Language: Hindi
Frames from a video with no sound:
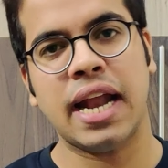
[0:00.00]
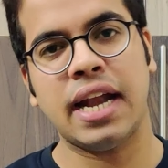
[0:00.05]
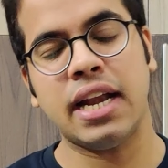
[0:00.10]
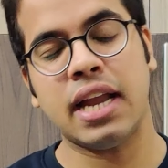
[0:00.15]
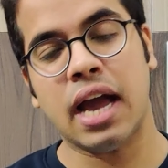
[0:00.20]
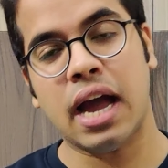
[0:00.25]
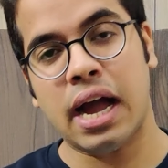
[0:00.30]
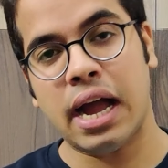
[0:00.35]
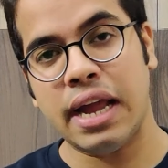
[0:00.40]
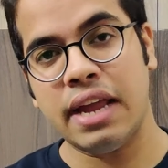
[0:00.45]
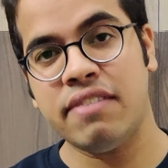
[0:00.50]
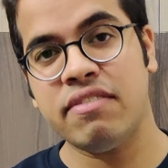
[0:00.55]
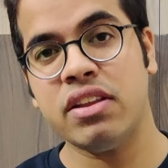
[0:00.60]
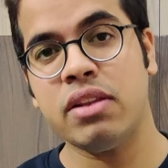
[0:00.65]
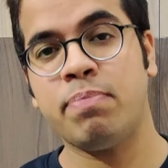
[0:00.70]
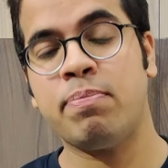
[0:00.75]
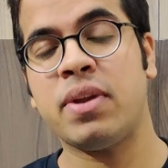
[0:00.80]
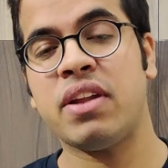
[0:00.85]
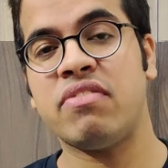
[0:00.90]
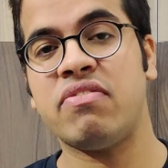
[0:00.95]
एंड आई
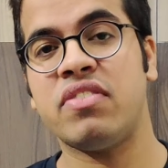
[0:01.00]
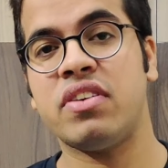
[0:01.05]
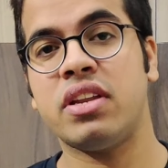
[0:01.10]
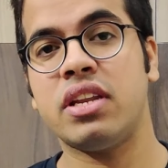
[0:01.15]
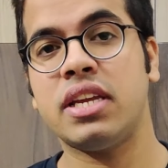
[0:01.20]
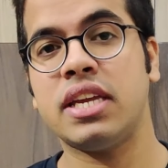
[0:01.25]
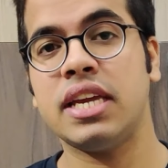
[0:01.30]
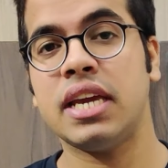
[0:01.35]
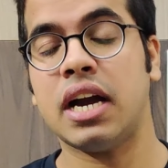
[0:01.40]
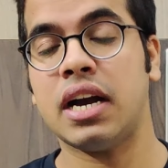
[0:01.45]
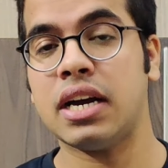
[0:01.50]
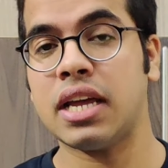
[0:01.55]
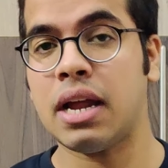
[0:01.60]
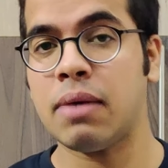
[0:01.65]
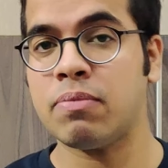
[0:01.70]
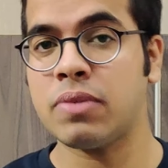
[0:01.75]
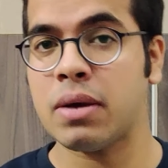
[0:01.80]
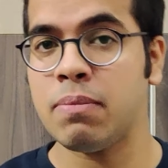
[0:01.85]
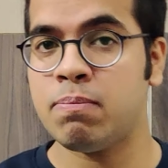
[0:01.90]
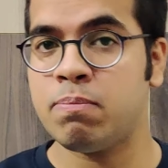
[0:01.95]
विल प्रेफर कि अगर
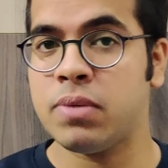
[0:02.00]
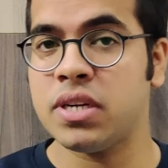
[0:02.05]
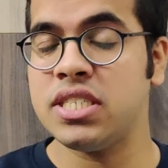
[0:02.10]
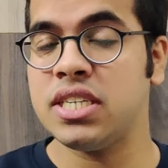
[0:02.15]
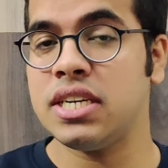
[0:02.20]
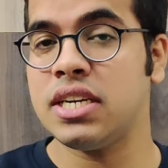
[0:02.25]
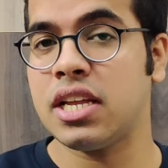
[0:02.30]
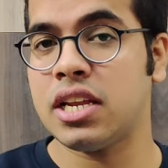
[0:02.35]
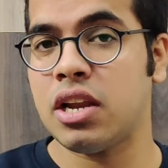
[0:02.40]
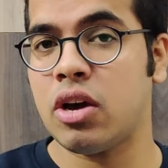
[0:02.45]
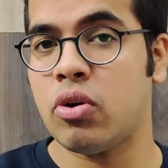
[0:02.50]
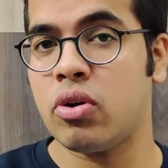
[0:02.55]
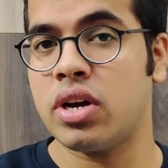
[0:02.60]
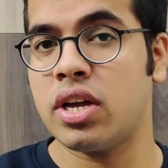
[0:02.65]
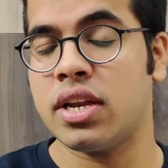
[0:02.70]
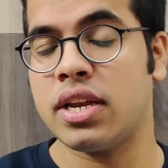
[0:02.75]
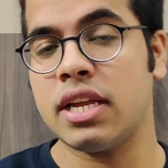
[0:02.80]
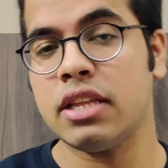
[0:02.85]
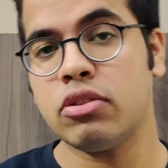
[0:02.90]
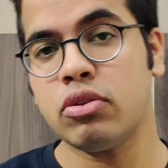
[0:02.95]
आपका बजट अलाउ
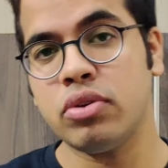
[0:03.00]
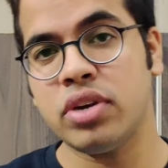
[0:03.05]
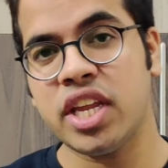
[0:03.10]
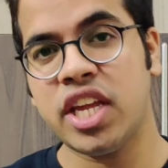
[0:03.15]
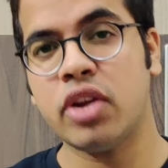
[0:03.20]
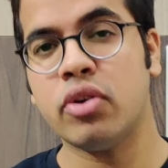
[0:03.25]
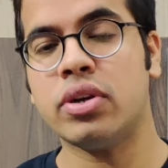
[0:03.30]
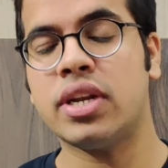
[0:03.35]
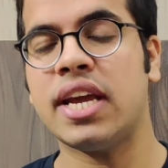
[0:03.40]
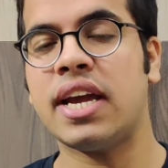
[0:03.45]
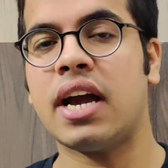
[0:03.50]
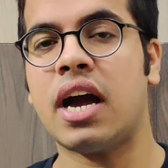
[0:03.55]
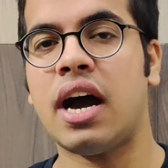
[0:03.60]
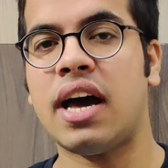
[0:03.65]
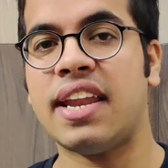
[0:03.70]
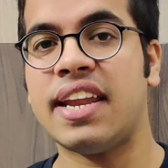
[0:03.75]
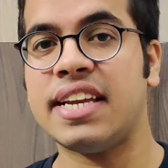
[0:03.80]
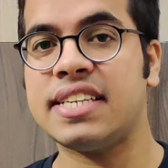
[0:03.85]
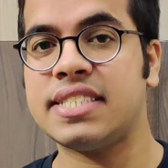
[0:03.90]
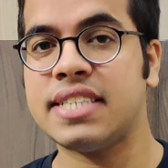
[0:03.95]
कर रहा है तो नियोटेक
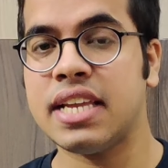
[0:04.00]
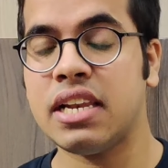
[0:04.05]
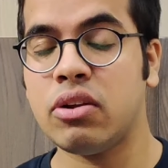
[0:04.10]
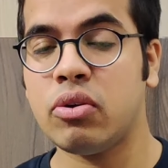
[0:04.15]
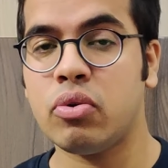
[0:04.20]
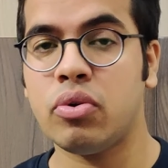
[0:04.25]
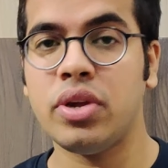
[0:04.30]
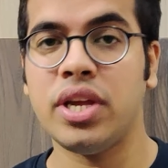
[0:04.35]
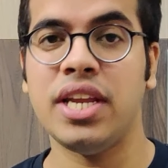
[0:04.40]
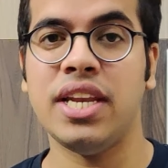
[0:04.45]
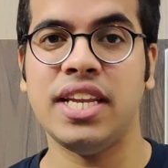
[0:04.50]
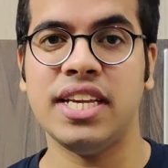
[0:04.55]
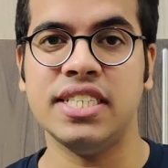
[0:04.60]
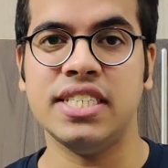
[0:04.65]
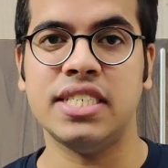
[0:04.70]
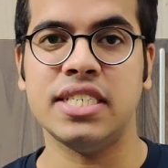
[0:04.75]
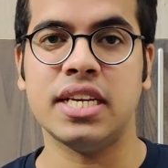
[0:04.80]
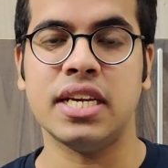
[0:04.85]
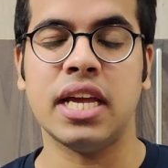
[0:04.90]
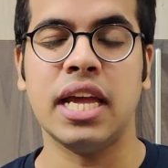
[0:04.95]
आर एक्स एल को ही
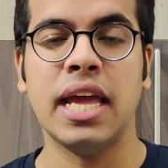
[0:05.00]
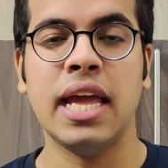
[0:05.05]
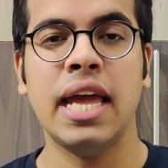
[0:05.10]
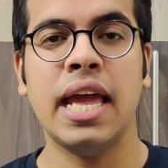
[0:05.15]
लीजिए